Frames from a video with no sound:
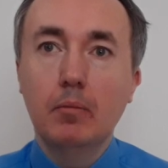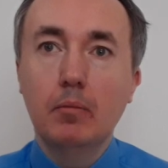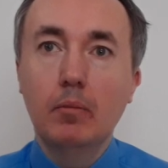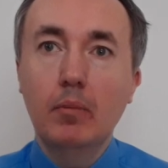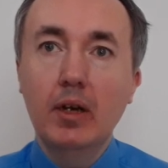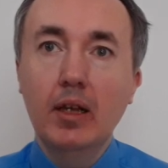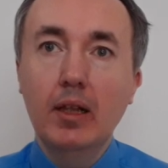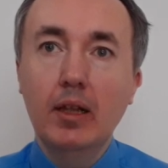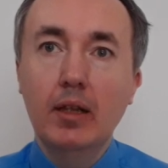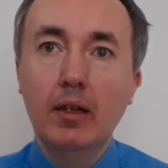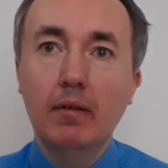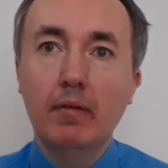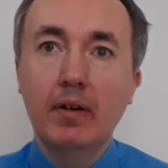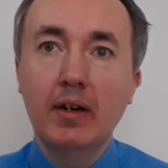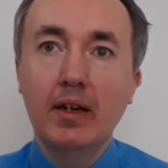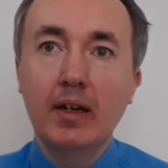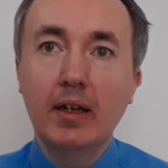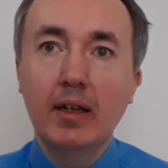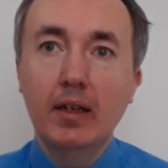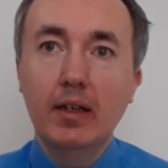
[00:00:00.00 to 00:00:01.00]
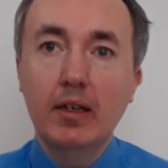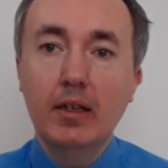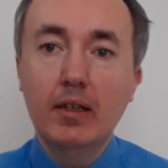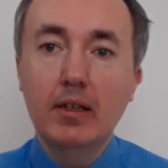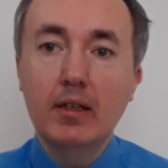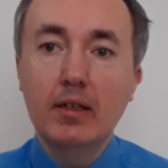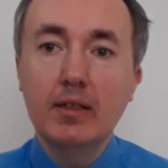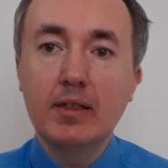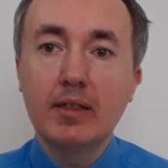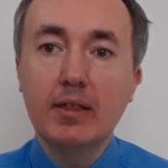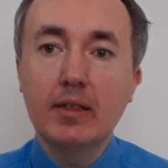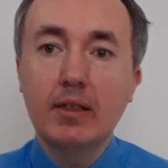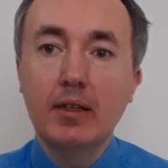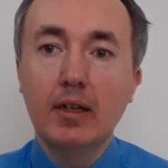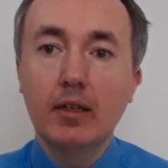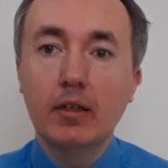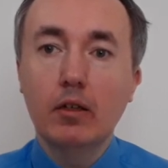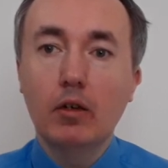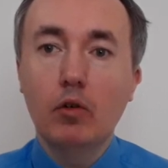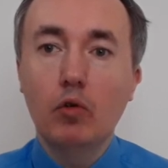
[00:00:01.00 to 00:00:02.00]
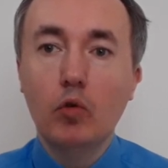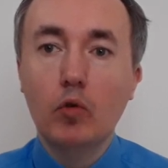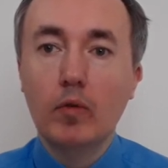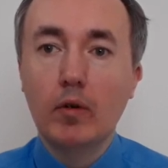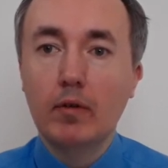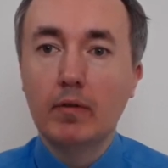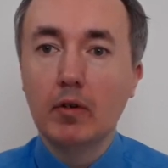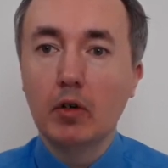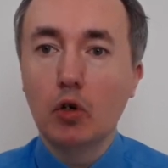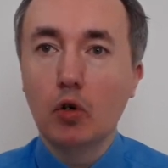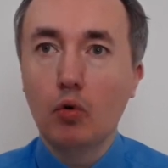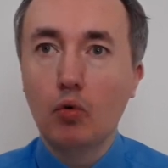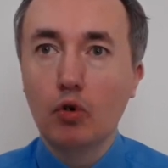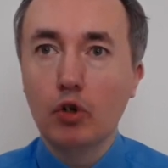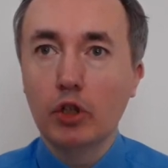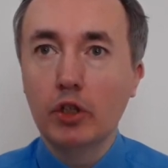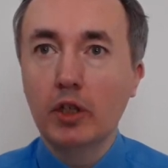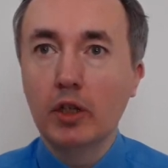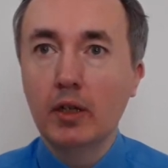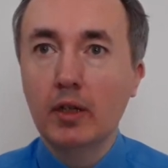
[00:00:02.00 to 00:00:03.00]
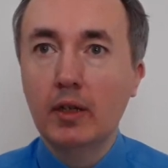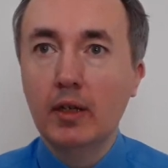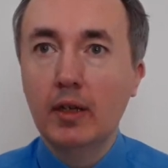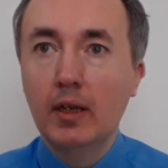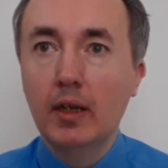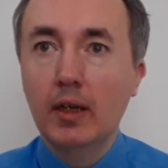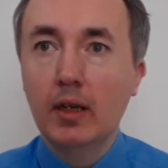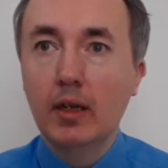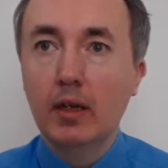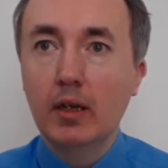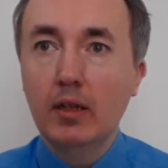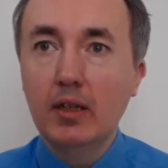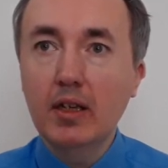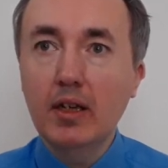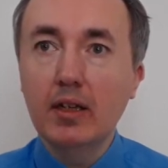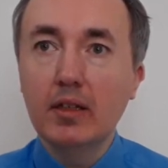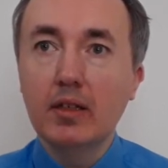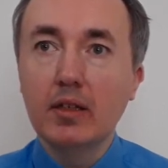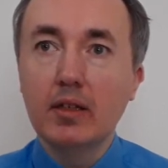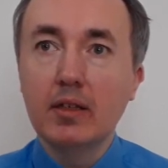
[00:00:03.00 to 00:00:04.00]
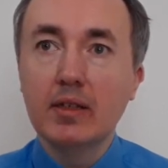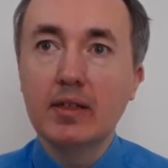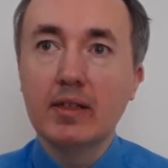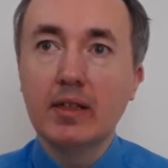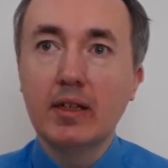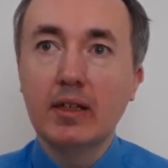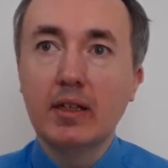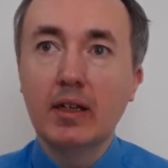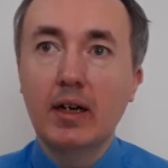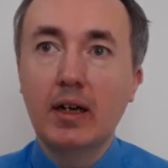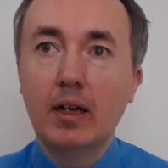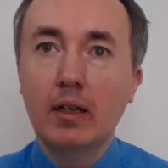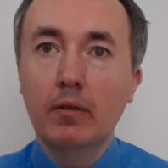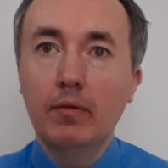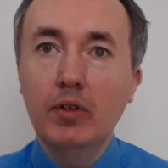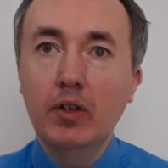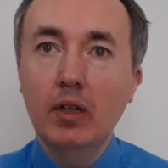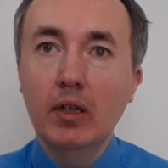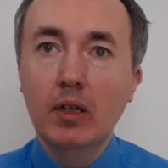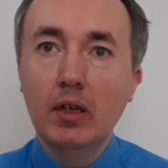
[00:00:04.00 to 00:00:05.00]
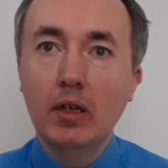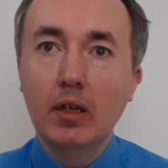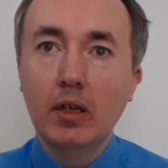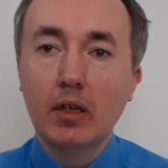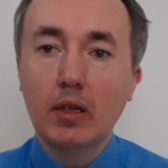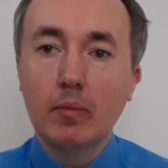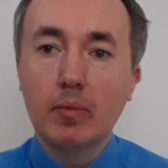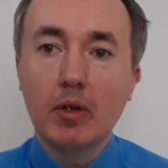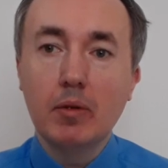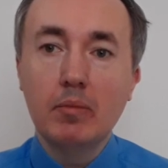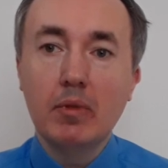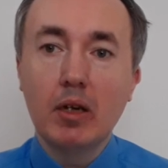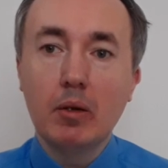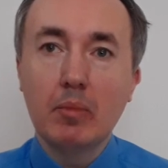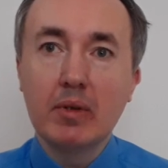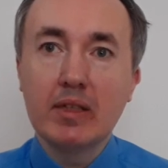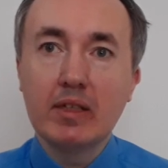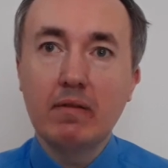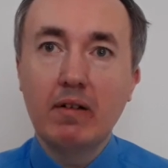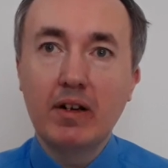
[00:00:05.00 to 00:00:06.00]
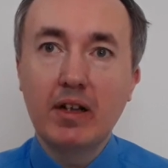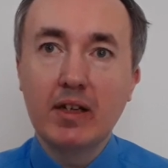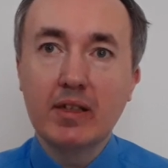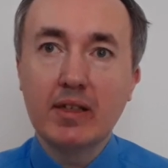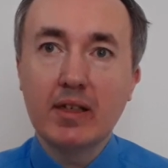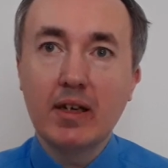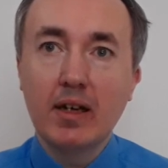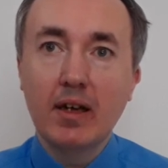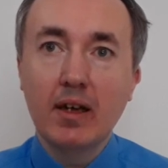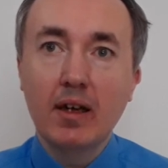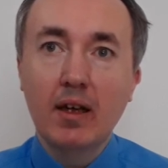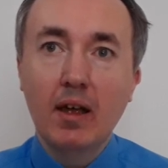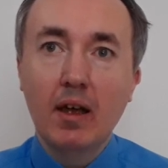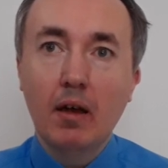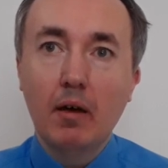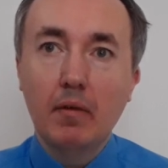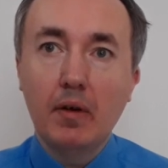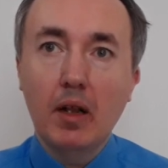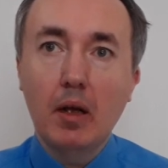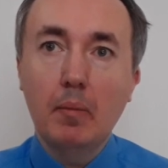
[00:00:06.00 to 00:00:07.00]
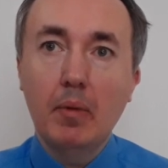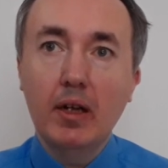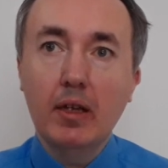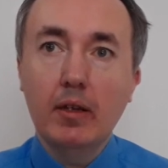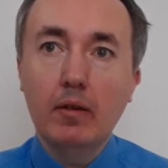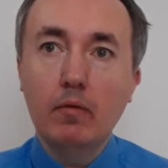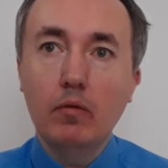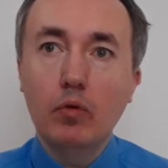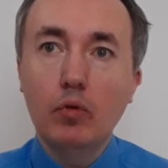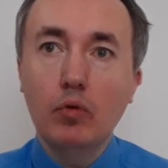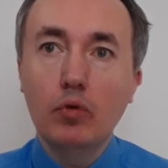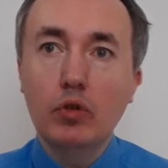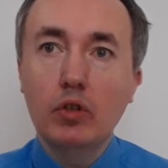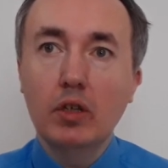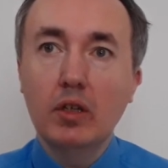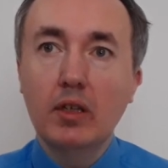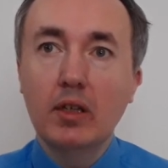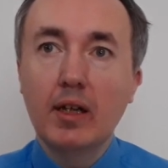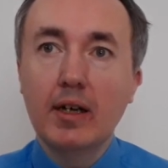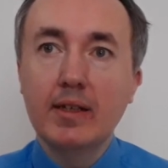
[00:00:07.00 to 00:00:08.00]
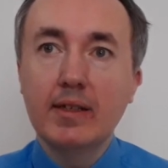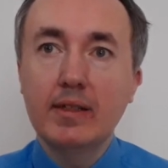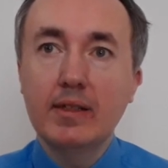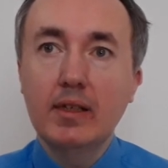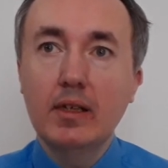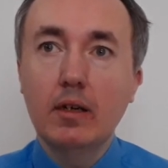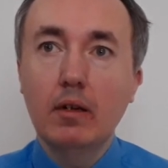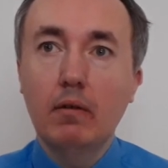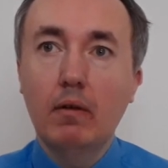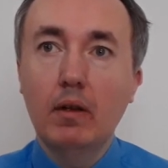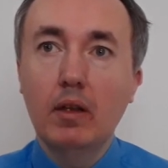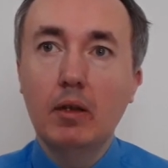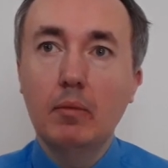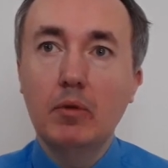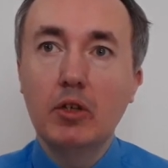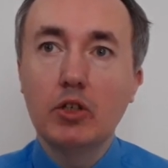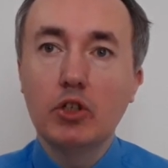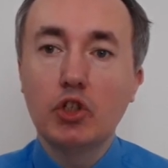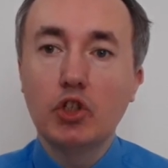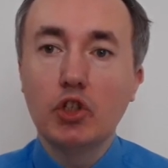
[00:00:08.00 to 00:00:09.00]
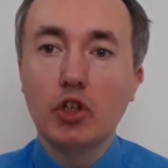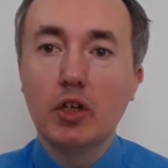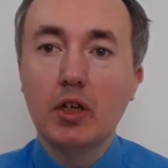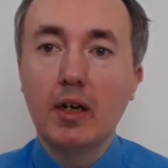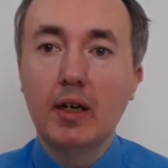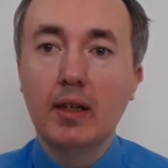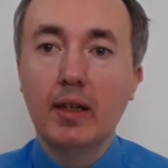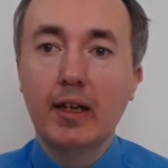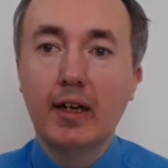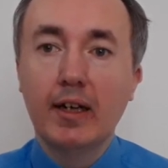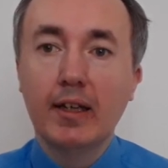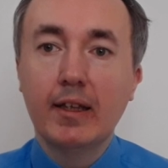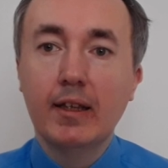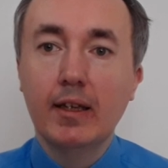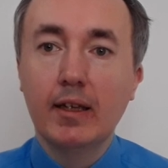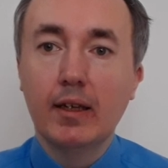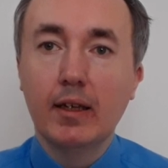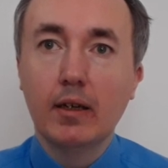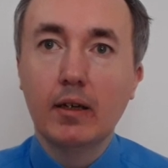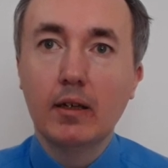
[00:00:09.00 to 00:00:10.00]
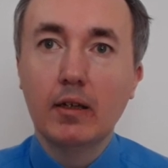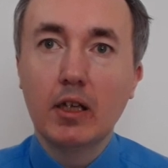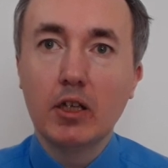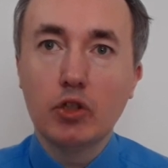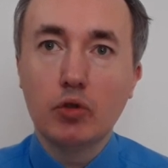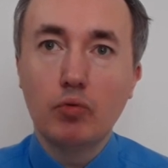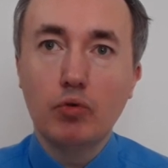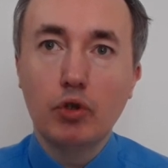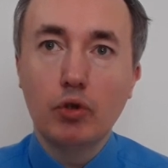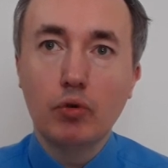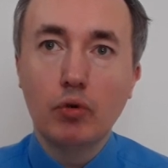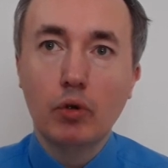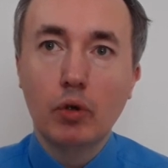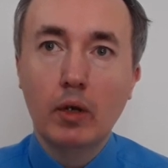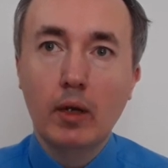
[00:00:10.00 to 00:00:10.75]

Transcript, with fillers: мыльного или солодкового корня. Некоторые сорта халвы, например, москворецкая, вырабатывают глазированными шоколадной глазурью.